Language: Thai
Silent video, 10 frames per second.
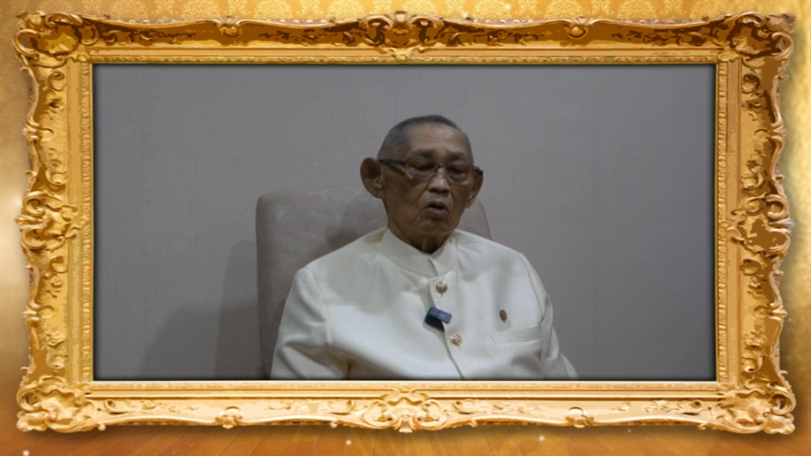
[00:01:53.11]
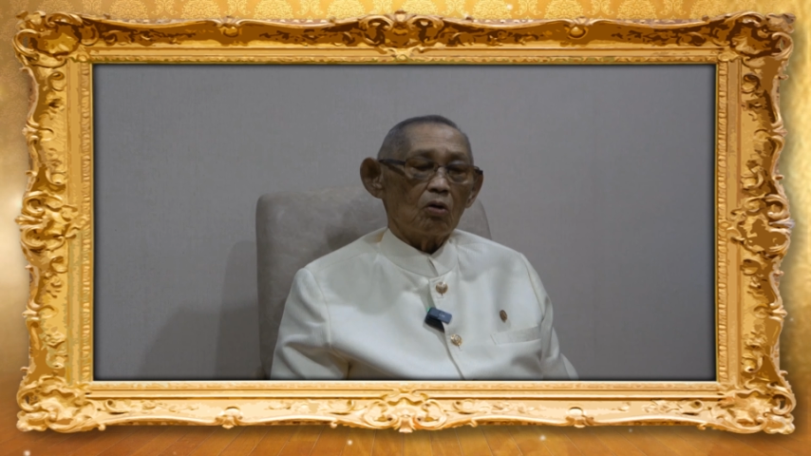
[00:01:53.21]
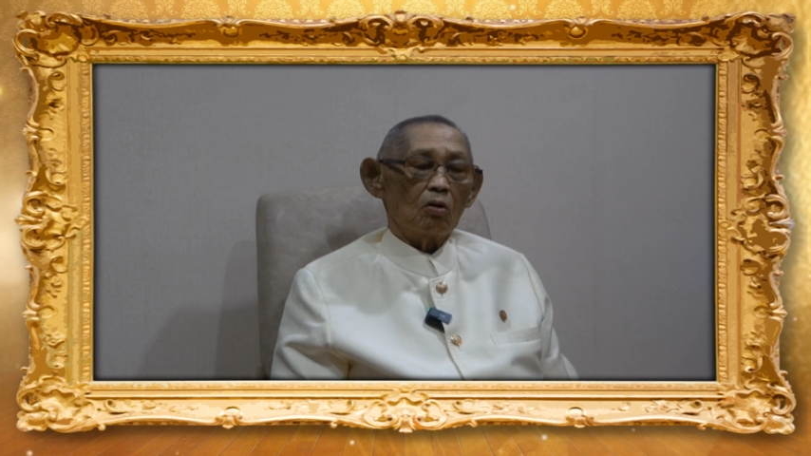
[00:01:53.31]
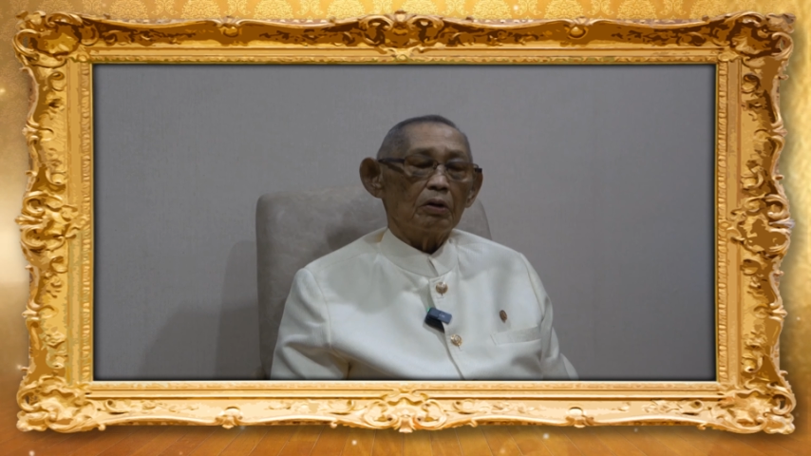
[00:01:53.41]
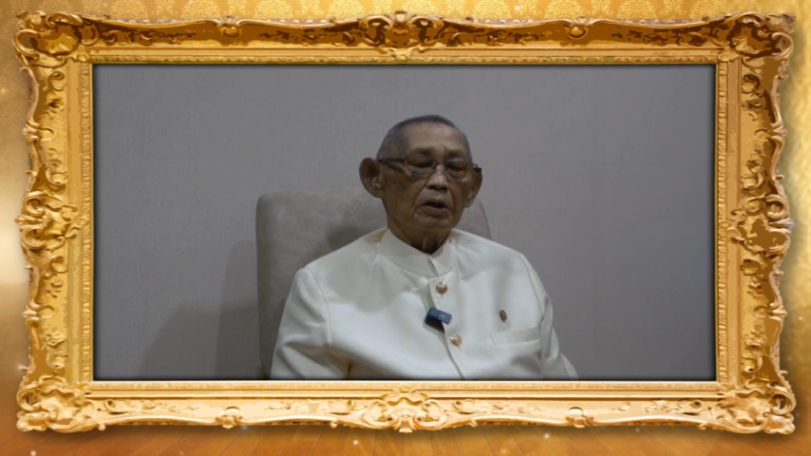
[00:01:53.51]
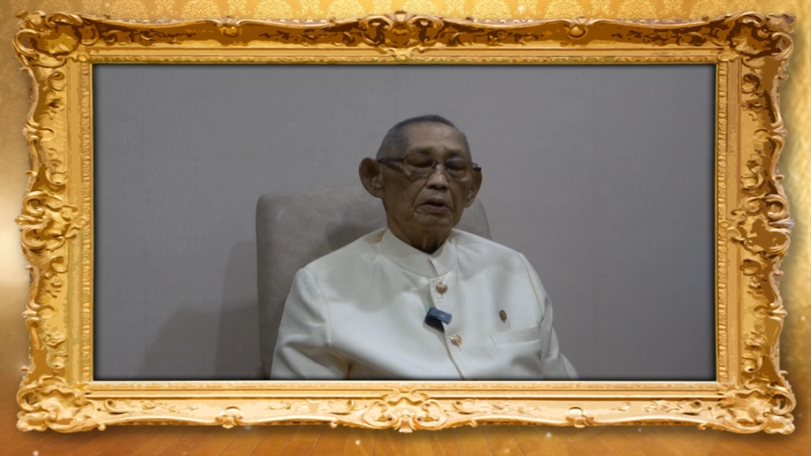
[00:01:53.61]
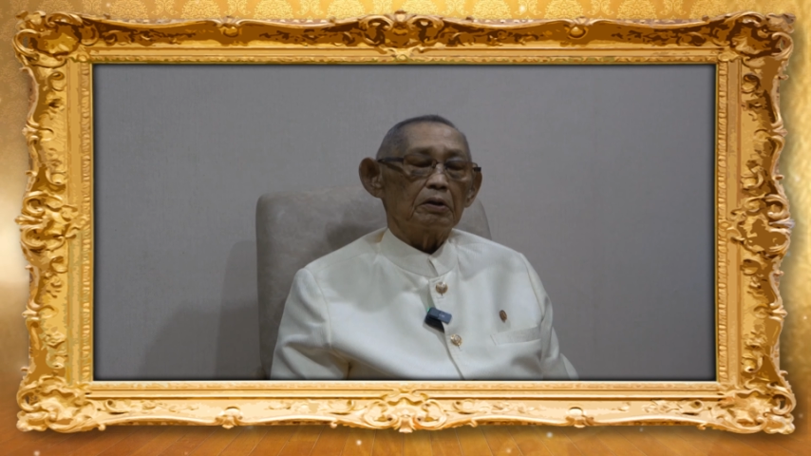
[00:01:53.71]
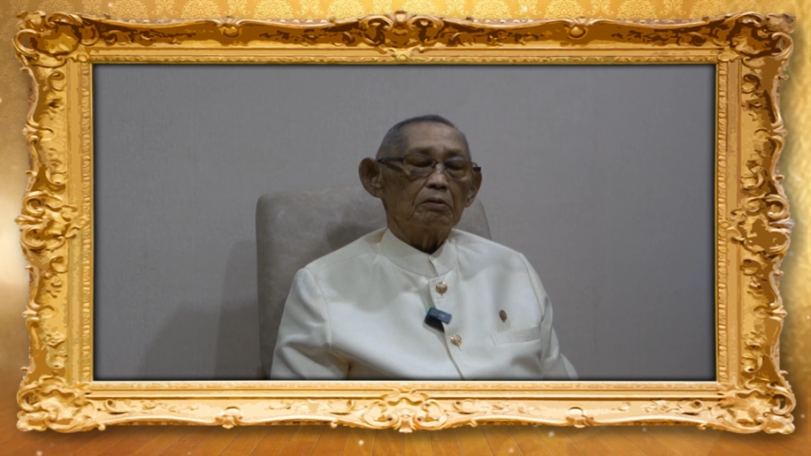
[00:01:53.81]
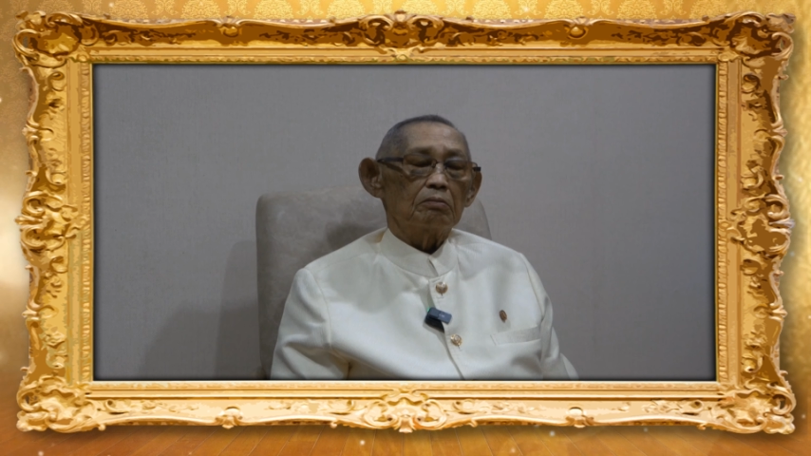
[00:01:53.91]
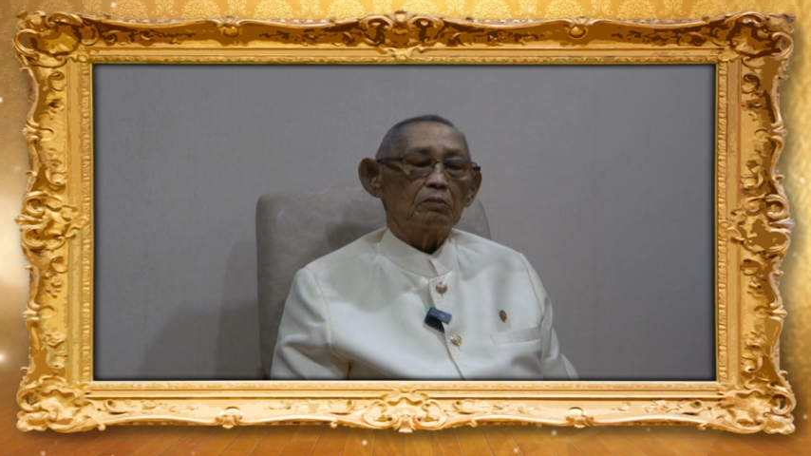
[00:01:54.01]
ของไอ้
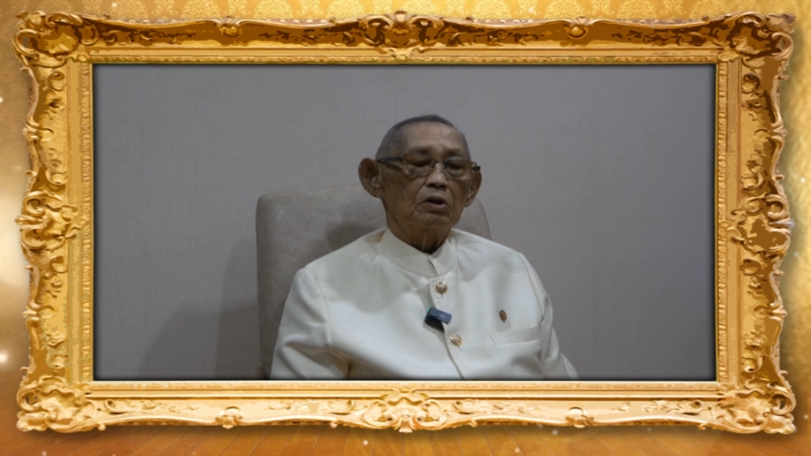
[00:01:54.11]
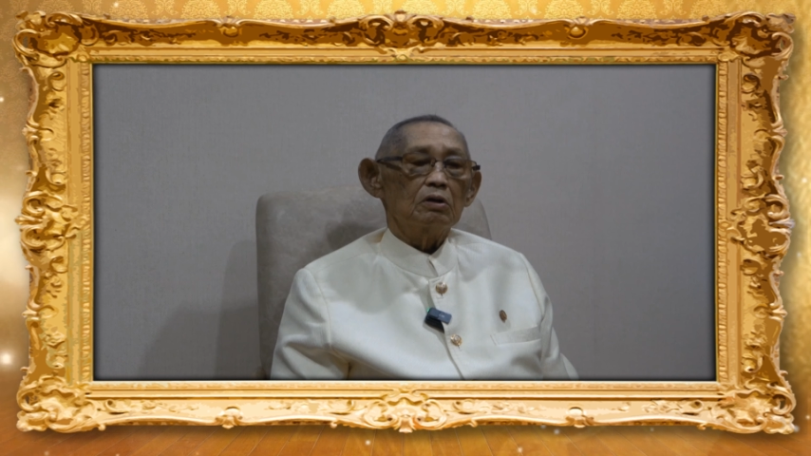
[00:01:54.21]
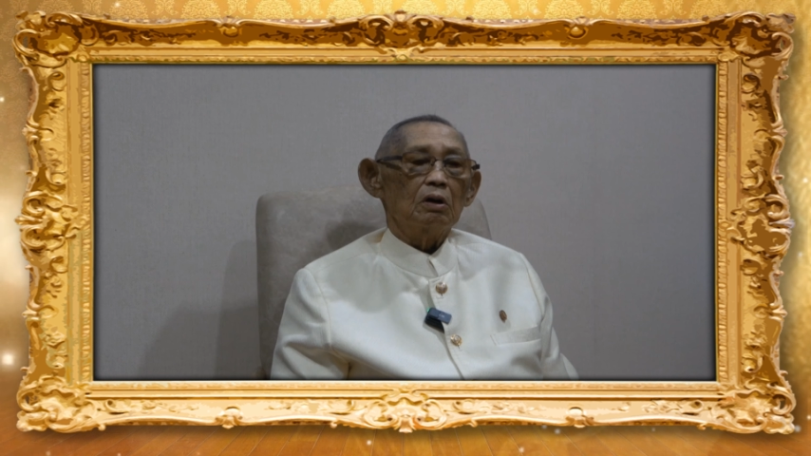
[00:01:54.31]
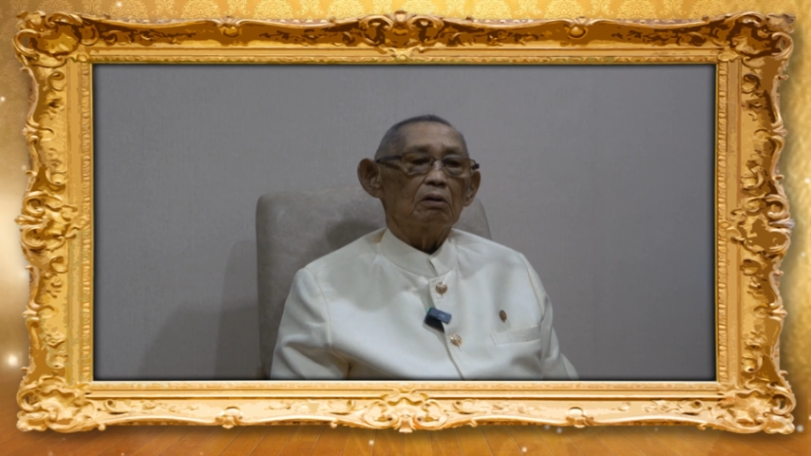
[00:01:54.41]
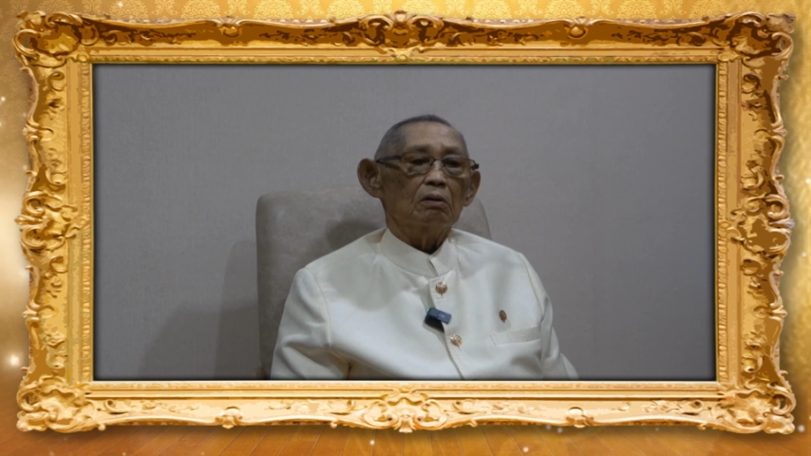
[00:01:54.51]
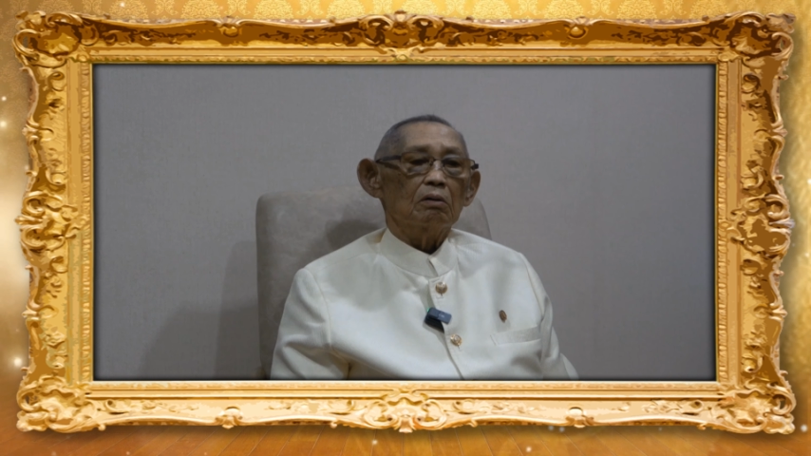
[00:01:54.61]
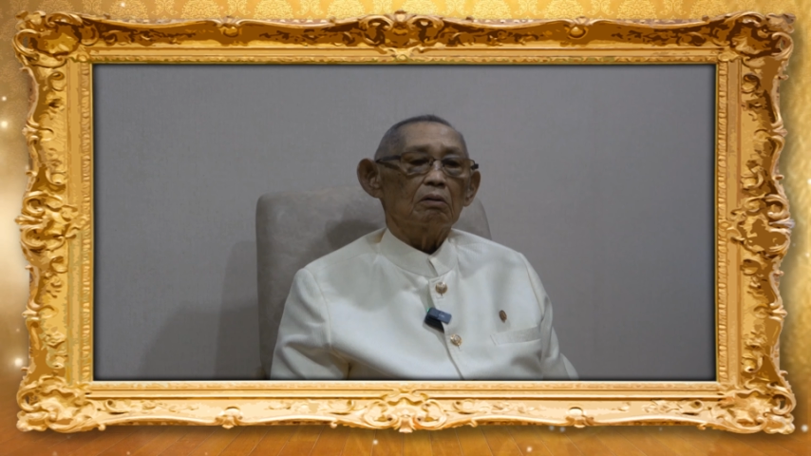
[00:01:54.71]
เครื่อง